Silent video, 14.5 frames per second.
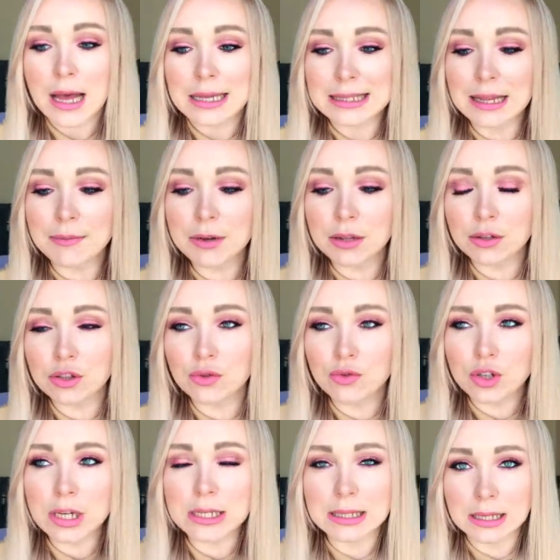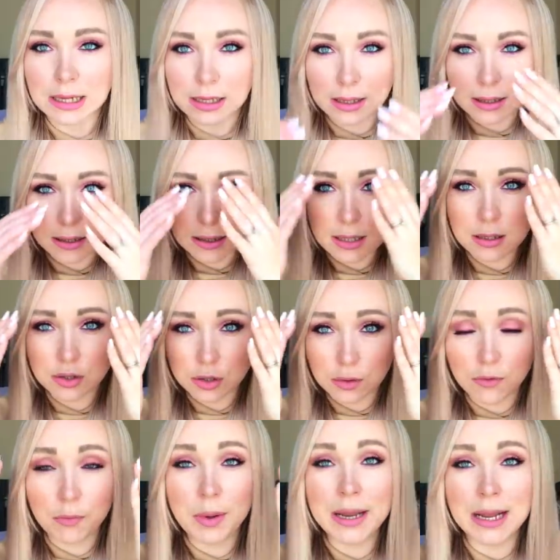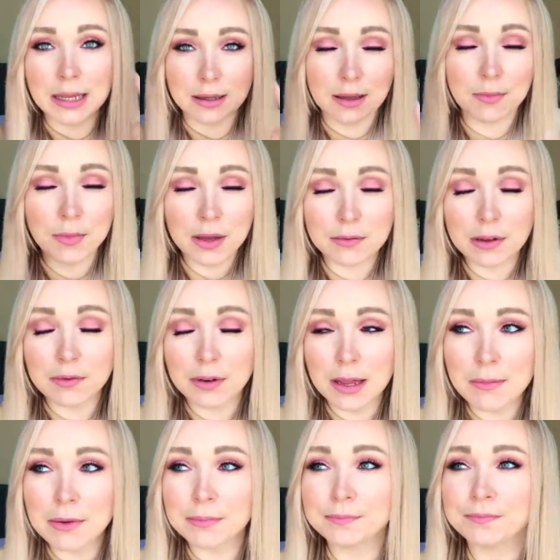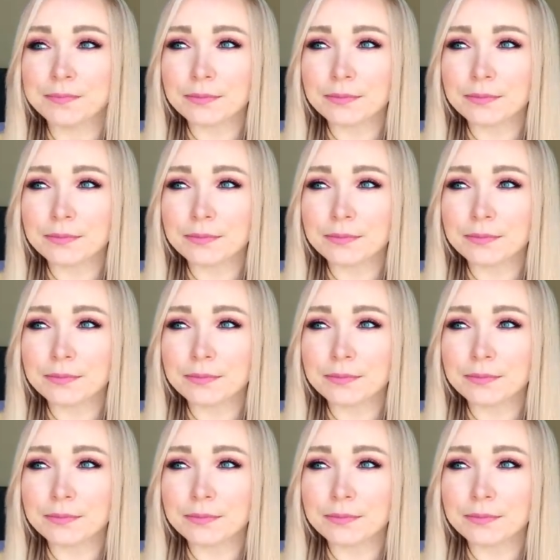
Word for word: Самое то, что ужасно, когда ты делаешь все в порядке первое время,